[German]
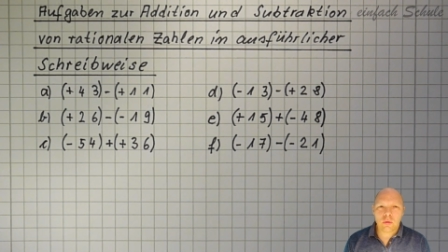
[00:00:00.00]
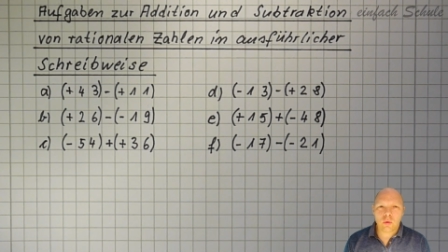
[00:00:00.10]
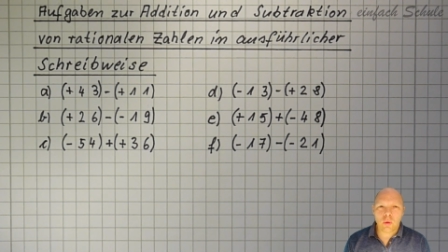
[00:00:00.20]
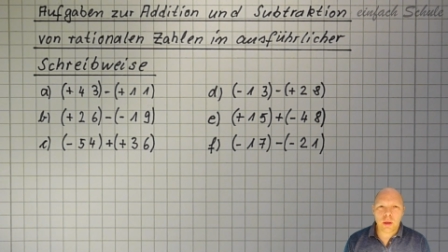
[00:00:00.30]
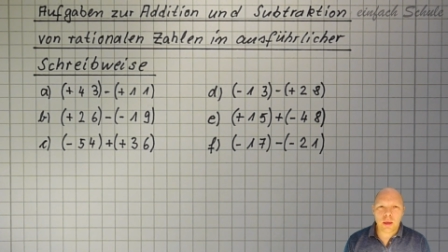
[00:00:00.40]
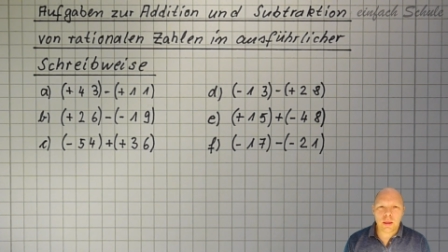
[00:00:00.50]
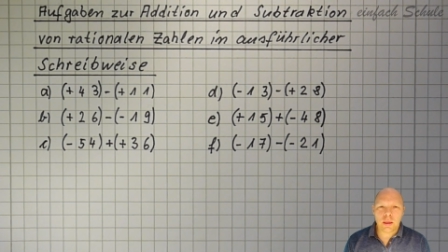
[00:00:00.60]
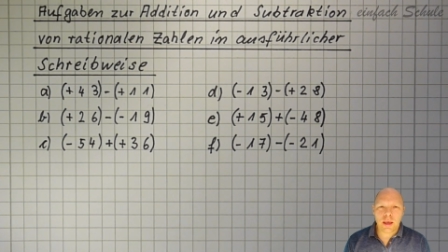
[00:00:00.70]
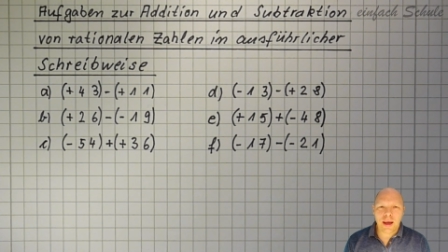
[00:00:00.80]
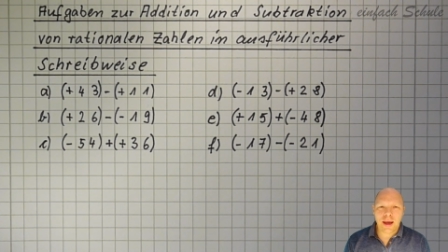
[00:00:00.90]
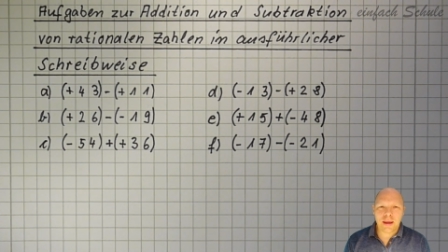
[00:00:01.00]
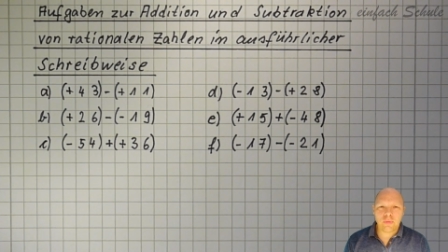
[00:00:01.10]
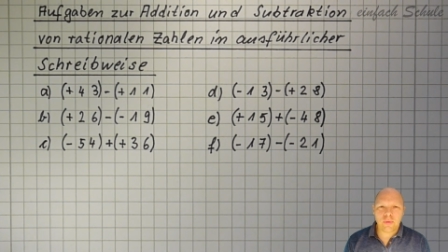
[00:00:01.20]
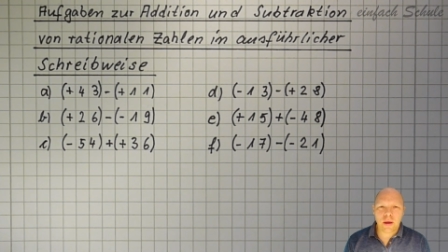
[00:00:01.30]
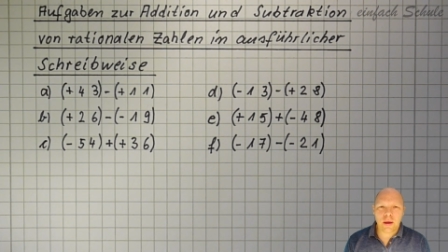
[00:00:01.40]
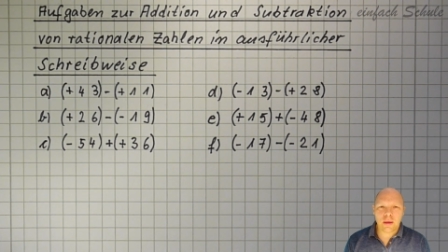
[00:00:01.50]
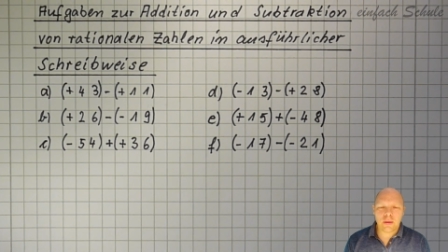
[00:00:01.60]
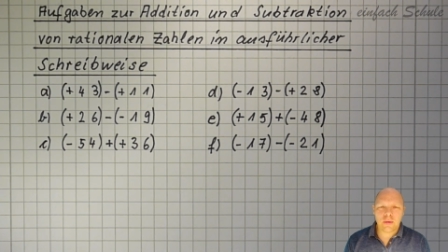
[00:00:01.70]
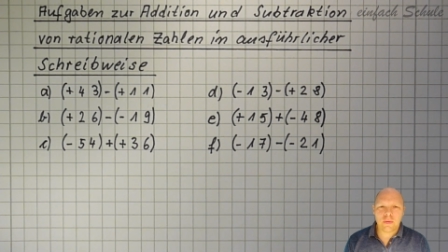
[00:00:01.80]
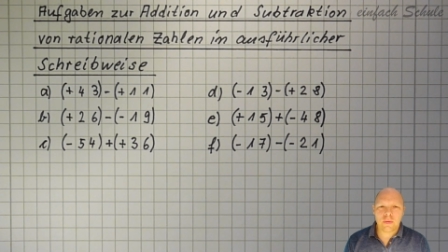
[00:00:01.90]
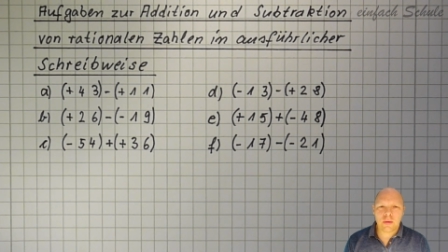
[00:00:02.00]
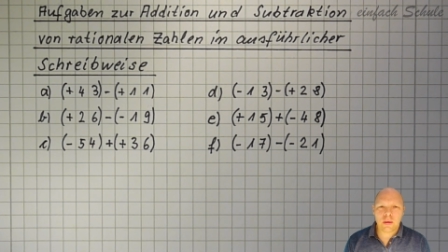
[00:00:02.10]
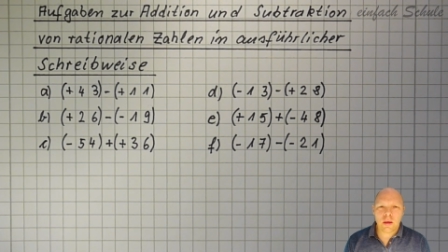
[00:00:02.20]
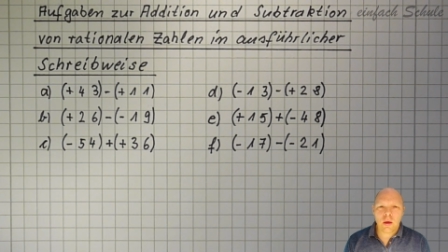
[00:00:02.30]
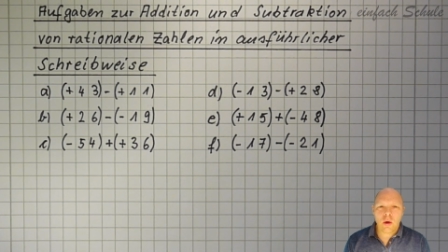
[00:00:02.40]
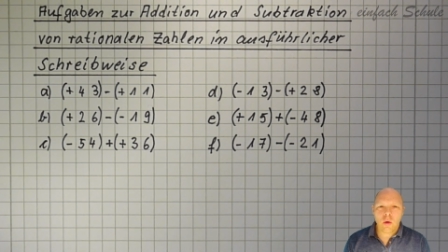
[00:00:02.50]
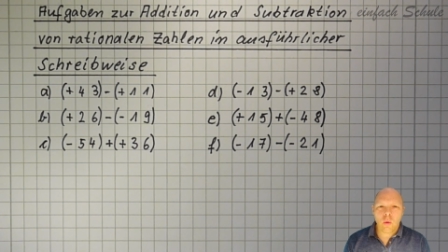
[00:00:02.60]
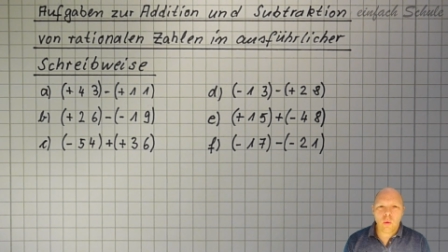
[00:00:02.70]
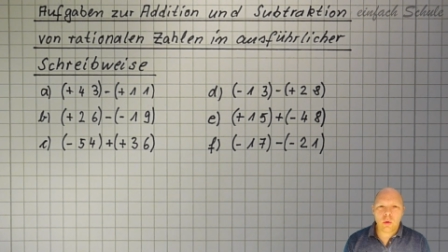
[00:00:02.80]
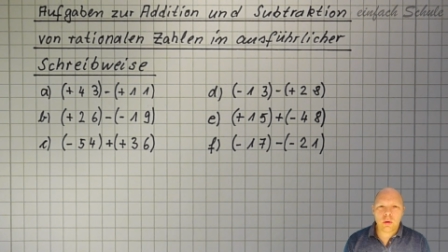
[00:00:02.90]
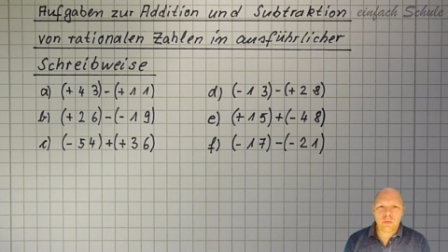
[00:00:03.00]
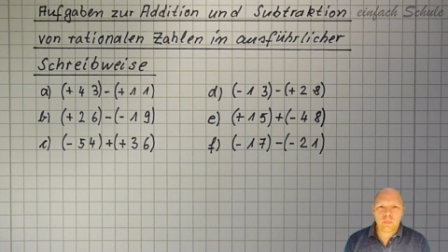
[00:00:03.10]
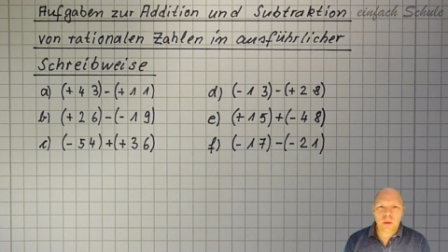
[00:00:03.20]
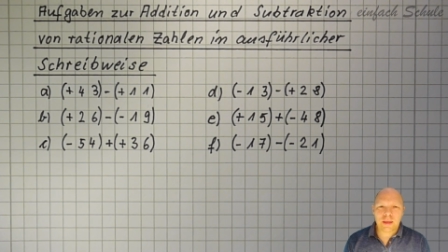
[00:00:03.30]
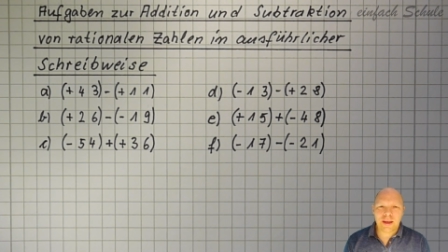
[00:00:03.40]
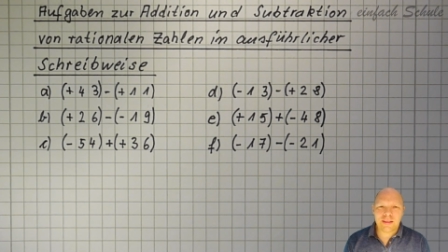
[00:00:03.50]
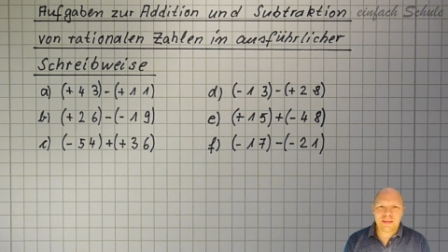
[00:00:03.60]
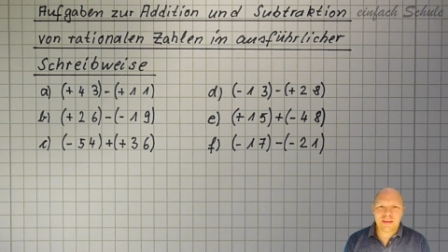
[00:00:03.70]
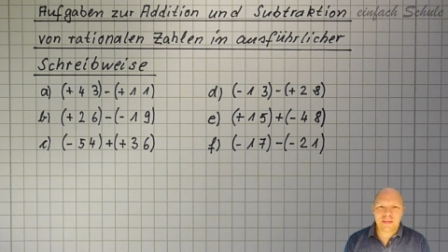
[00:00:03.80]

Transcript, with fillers: deutlich einfacher ist und man kann sich